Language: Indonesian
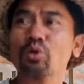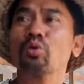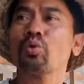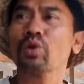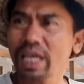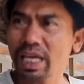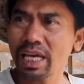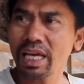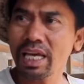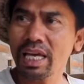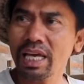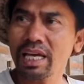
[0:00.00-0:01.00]
sugih,
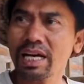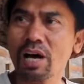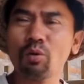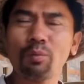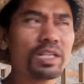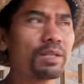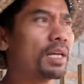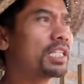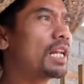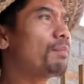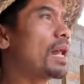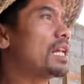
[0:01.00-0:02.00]
Nganggu
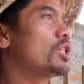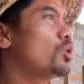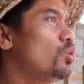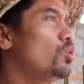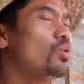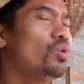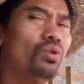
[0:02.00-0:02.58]
mas-masan palsu.